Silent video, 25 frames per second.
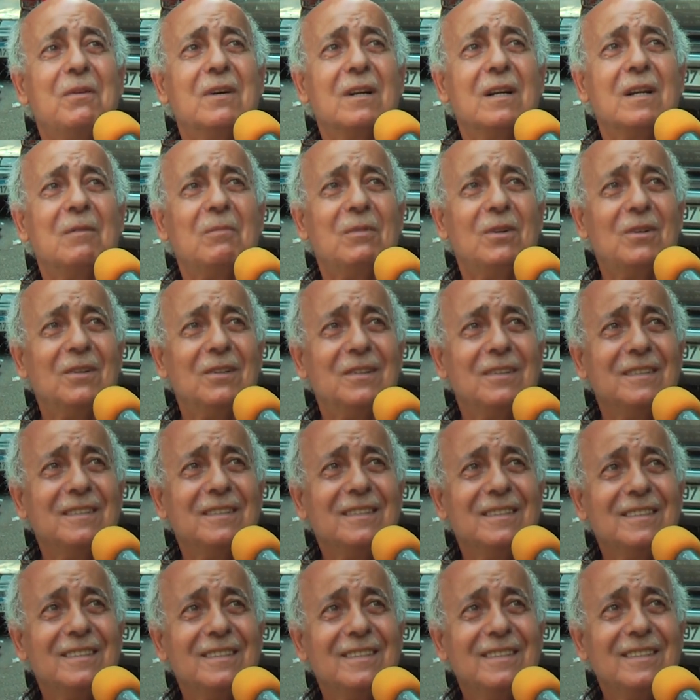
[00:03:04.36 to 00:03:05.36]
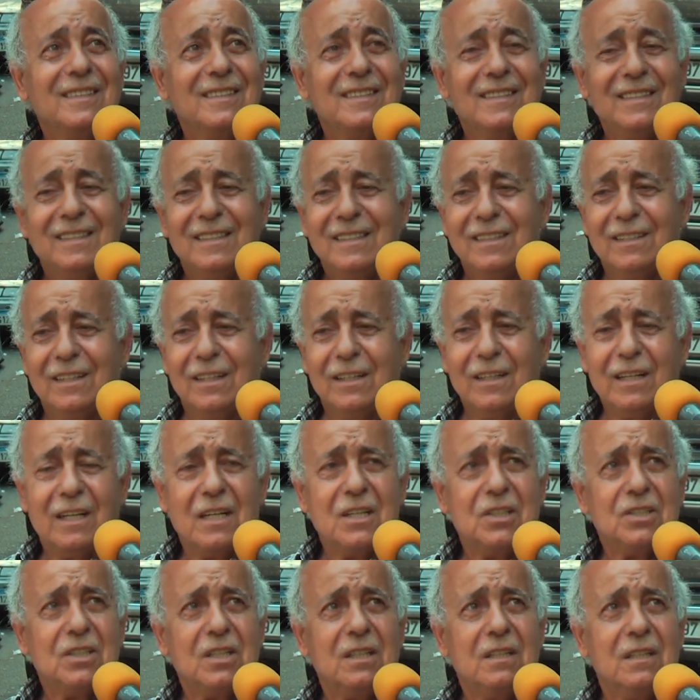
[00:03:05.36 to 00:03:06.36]
فرق معهم انا
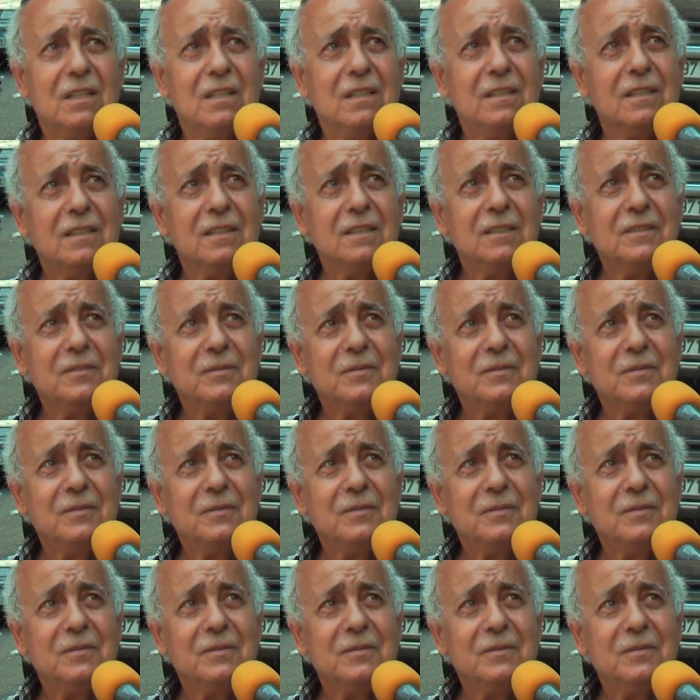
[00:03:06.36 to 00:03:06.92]
عايشين هن